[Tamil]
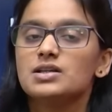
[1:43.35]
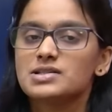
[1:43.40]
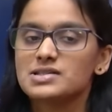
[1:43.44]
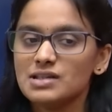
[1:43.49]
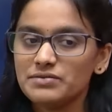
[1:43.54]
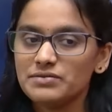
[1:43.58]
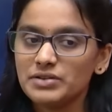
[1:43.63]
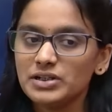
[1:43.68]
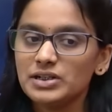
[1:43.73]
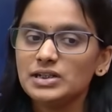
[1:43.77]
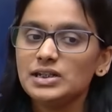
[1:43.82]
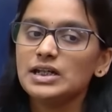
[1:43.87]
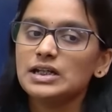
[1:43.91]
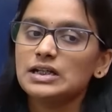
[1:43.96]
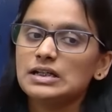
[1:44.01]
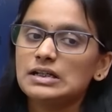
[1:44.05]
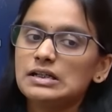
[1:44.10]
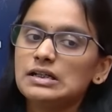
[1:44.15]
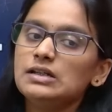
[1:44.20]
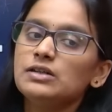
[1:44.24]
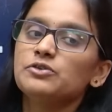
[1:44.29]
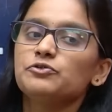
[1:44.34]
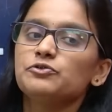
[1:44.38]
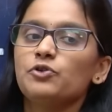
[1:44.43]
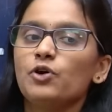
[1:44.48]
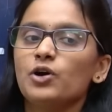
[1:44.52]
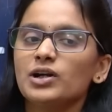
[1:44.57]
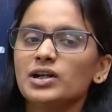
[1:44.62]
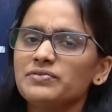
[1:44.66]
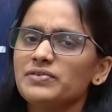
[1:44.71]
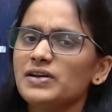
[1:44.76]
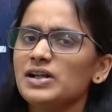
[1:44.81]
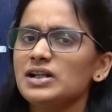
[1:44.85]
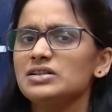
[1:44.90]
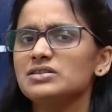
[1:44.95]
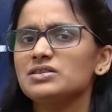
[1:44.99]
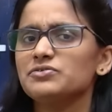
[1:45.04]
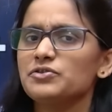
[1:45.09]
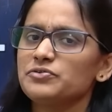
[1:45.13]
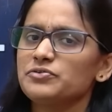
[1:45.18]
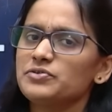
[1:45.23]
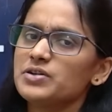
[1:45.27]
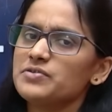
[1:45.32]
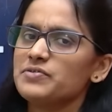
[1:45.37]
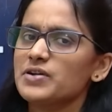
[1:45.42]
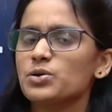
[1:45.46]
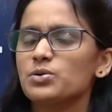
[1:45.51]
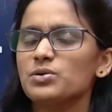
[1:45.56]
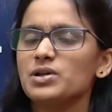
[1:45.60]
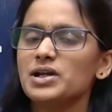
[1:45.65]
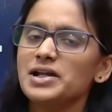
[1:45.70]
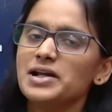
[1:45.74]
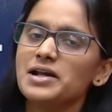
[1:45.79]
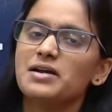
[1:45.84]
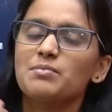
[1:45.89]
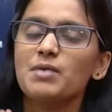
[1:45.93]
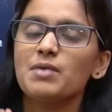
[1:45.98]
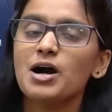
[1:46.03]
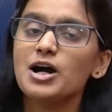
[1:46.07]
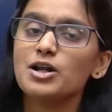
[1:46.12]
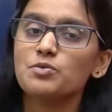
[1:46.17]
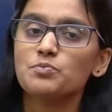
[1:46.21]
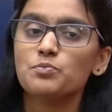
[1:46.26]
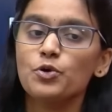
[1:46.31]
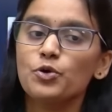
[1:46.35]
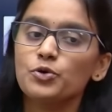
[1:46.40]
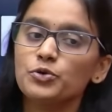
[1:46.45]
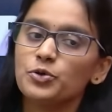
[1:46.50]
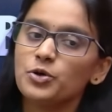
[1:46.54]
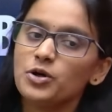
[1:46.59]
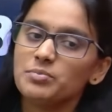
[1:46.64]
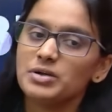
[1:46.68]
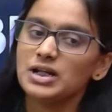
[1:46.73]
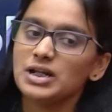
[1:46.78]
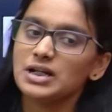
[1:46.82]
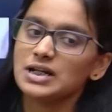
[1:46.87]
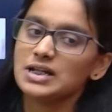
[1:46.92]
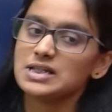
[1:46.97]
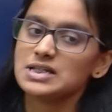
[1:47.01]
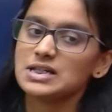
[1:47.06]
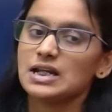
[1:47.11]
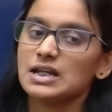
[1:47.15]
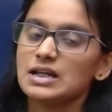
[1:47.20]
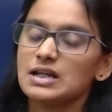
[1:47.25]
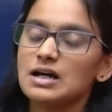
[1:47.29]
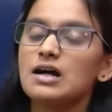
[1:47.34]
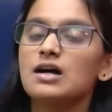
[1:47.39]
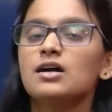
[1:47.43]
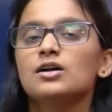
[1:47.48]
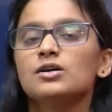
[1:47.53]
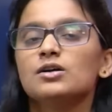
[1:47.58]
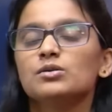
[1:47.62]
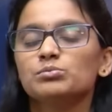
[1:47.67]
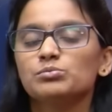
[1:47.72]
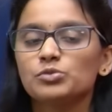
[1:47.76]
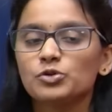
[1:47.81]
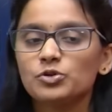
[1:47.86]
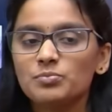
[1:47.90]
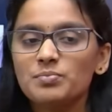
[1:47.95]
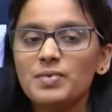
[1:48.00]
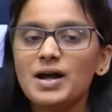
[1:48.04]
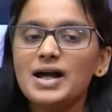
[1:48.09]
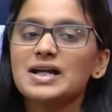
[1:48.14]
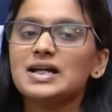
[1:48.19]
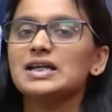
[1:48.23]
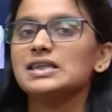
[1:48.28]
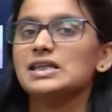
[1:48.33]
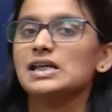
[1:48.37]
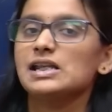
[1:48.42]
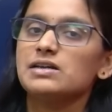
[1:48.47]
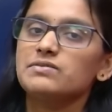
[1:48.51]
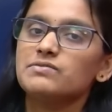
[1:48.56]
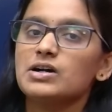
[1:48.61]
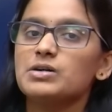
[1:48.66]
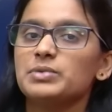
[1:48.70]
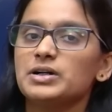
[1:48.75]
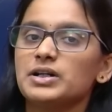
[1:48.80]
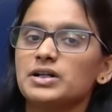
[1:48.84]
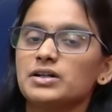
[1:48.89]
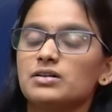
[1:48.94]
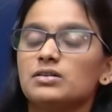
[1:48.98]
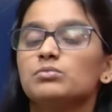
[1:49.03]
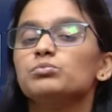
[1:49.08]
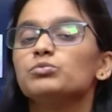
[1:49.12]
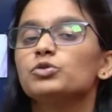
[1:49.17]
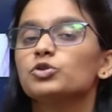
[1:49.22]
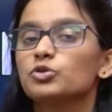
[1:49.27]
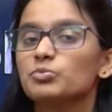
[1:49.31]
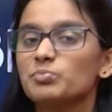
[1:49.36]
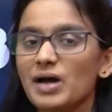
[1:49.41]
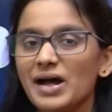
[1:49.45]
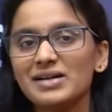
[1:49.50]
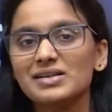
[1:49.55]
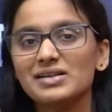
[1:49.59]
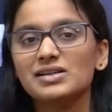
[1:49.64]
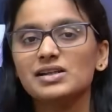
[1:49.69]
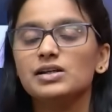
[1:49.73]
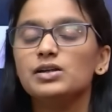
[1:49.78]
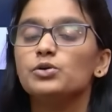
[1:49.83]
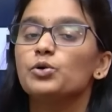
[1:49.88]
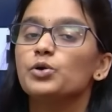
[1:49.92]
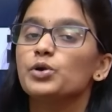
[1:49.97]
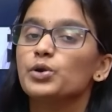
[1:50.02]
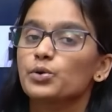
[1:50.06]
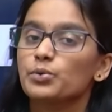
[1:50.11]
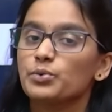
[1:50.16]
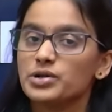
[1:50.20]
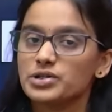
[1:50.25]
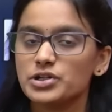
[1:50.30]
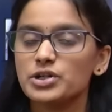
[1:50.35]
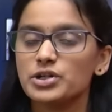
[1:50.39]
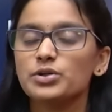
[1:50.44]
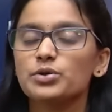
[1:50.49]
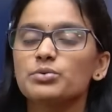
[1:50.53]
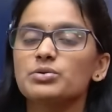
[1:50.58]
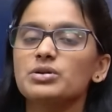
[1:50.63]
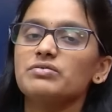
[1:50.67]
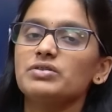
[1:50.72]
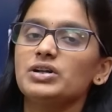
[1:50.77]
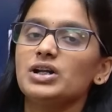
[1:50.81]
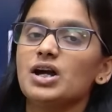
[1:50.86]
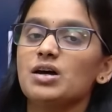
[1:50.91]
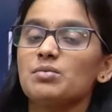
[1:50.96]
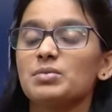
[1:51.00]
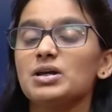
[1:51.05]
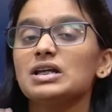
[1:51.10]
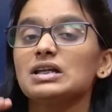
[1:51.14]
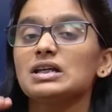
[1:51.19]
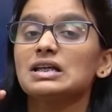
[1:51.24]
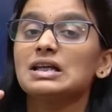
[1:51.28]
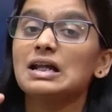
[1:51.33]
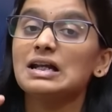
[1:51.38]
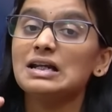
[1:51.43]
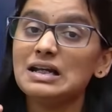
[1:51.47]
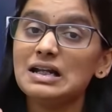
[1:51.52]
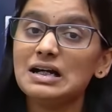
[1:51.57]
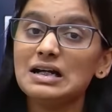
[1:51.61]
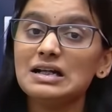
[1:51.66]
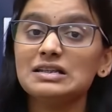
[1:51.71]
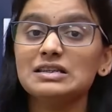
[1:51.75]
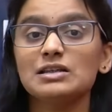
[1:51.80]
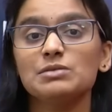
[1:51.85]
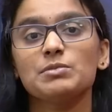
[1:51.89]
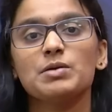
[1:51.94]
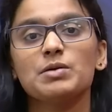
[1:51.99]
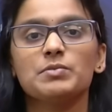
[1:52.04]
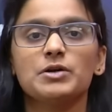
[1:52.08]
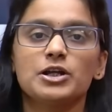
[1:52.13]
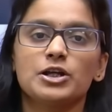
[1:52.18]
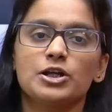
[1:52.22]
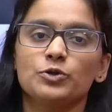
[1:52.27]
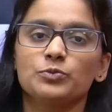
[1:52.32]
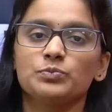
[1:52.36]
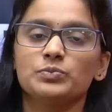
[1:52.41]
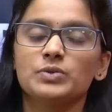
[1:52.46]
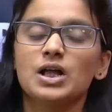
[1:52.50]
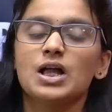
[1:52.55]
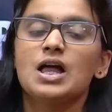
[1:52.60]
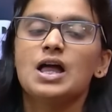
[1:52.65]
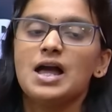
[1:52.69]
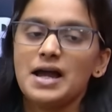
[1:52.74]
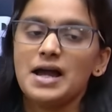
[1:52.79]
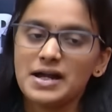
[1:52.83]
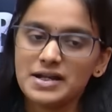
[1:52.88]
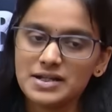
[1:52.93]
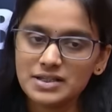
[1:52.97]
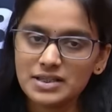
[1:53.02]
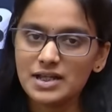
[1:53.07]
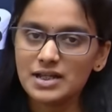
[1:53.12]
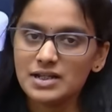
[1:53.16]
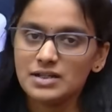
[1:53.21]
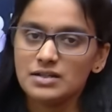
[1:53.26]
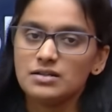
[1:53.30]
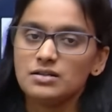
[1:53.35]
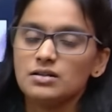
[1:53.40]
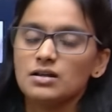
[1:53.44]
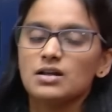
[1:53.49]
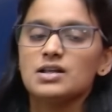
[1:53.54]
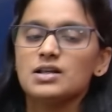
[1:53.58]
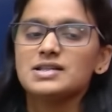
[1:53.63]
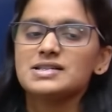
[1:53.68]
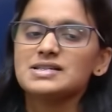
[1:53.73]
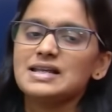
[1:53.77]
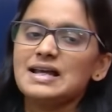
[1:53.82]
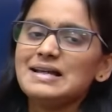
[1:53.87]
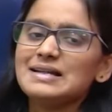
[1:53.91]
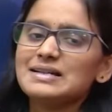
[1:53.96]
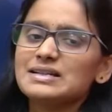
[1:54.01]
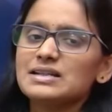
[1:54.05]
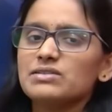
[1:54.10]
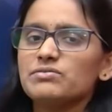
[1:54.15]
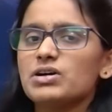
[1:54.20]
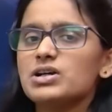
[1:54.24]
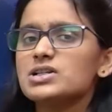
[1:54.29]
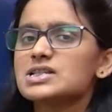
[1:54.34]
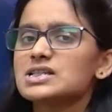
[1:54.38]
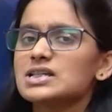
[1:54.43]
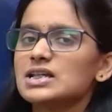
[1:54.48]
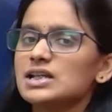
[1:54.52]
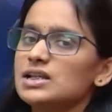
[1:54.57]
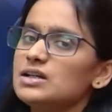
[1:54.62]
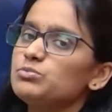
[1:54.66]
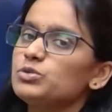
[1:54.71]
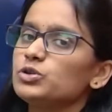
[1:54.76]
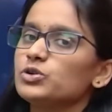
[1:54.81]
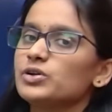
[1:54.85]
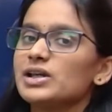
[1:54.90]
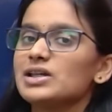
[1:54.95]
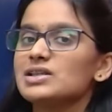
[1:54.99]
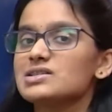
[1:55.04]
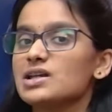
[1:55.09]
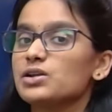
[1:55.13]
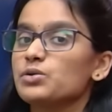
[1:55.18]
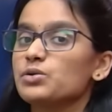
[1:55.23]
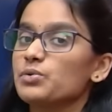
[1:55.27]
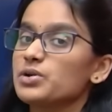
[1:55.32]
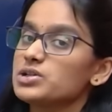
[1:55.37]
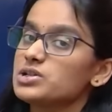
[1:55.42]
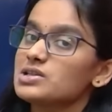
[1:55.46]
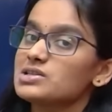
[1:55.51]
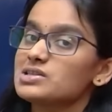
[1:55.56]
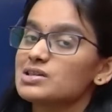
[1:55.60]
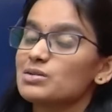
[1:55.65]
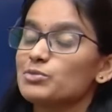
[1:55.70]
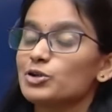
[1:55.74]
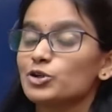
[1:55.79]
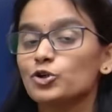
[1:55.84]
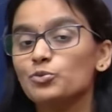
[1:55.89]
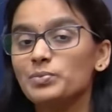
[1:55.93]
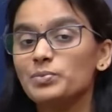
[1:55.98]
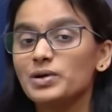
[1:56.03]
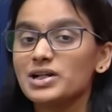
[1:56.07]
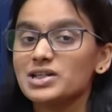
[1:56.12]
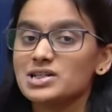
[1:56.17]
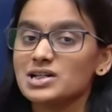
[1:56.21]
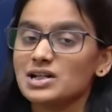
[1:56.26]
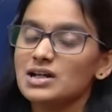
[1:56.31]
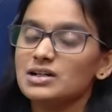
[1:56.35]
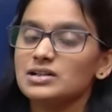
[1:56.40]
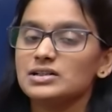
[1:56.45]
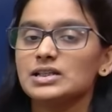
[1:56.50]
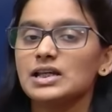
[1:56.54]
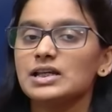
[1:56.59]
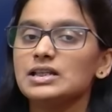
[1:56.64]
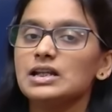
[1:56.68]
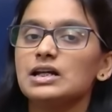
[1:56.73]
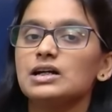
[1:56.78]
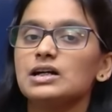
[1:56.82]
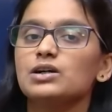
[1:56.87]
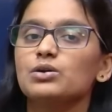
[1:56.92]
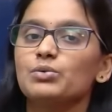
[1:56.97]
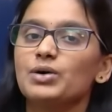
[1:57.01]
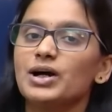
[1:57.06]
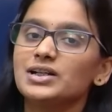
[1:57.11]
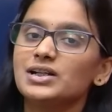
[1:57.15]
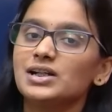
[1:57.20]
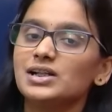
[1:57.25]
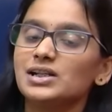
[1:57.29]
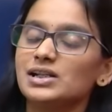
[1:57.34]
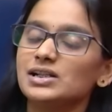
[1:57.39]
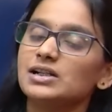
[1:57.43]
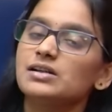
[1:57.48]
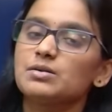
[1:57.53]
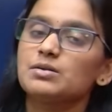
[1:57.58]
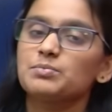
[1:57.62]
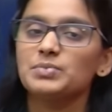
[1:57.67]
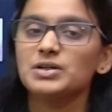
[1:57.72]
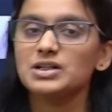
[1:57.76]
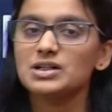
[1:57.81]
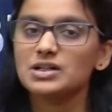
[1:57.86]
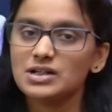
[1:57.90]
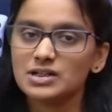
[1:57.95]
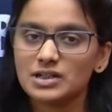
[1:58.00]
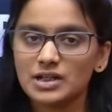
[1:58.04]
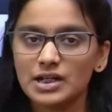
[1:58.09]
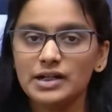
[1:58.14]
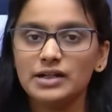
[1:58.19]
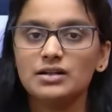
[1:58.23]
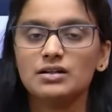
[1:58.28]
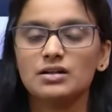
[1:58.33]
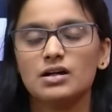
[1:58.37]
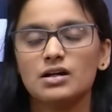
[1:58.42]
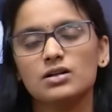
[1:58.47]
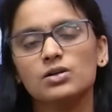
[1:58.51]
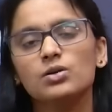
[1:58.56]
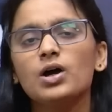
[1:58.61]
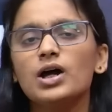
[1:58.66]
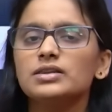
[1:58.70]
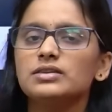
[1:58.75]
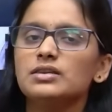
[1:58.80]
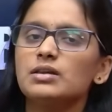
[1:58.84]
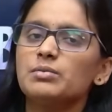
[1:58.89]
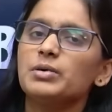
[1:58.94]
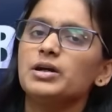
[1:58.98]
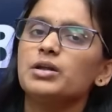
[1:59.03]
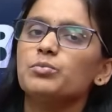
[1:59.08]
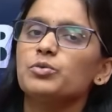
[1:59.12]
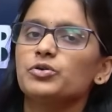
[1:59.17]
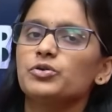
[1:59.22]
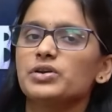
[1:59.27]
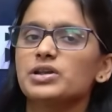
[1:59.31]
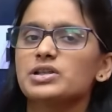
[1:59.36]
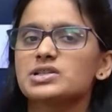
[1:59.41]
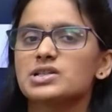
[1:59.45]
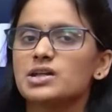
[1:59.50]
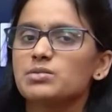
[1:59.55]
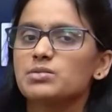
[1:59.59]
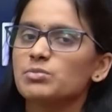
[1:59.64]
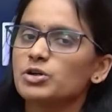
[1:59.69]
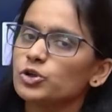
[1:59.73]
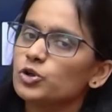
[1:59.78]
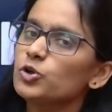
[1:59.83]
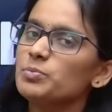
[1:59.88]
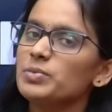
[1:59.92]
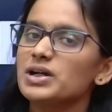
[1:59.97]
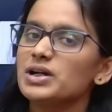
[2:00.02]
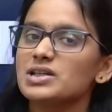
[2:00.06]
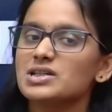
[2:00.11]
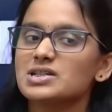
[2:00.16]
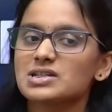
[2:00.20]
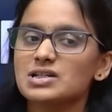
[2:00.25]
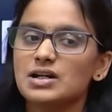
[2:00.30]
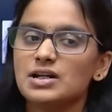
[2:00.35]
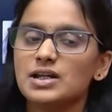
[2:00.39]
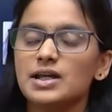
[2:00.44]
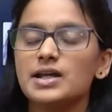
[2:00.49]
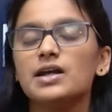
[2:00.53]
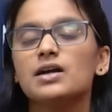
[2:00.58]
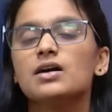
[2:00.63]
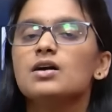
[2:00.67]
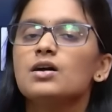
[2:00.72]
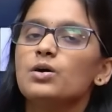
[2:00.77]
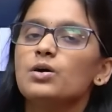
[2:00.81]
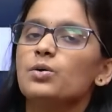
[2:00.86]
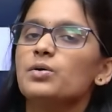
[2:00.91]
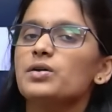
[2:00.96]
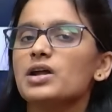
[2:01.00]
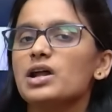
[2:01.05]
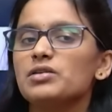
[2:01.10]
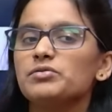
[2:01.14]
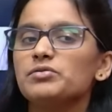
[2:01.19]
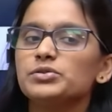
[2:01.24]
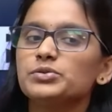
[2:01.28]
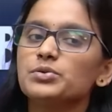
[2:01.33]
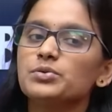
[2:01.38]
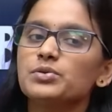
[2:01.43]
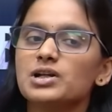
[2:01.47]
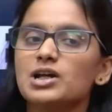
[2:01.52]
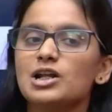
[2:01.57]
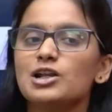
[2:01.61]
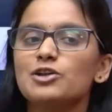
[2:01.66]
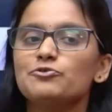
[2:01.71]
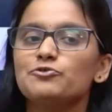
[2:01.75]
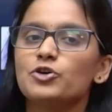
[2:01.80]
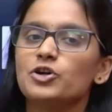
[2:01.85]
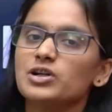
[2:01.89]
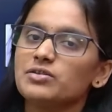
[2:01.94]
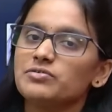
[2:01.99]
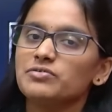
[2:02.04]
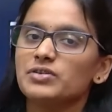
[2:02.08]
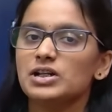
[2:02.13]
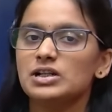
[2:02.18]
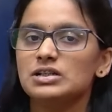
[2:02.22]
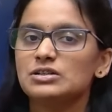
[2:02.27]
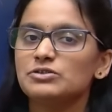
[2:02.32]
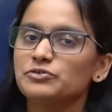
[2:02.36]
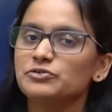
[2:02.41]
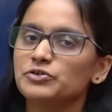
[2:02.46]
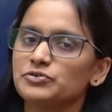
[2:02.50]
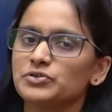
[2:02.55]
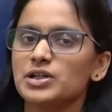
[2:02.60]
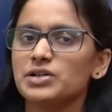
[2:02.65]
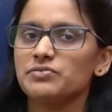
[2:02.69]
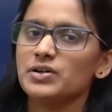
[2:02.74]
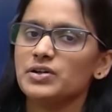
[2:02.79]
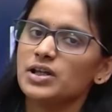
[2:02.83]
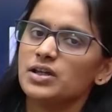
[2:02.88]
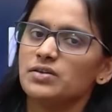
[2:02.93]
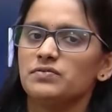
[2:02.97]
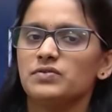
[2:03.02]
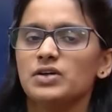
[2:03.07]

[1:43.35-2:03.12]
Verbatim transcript: செவன்ட்டிக்கு ஃபார்ட்டி ஃபைவ்லேருந்து ஃபிஃப்டி ஃபைவ்க்குள்ளே எனக்கு மார்க் போதும் அப்படின்னு நினச்சிங்கன்னா புக் பேக்கை தெளிவாக படி புக் பேக்கில் ஒரு கொஷின் கூட விடாமல் எல்லாத்தையுமே படிக்கணும் அண்ட் தென் செலக்டிவாக சில புக் இன்சைட் கொஷின்ஸை மட்டும் படிச்சுக்கலாம் இதெல்லாம் குவார்டர்லியில் ரிப்பீட்டடாக கேட்டிருக்காங்களோ அந்த மாதிரி புக் இன்சைட் மட்டும் படிச்சிட்டாலே ஒரு அளவுக்கு உங்களால் ஃபார்ட்டி ஃபைவ்லேருந்து ஃபிஃப்டி ஃபைவ்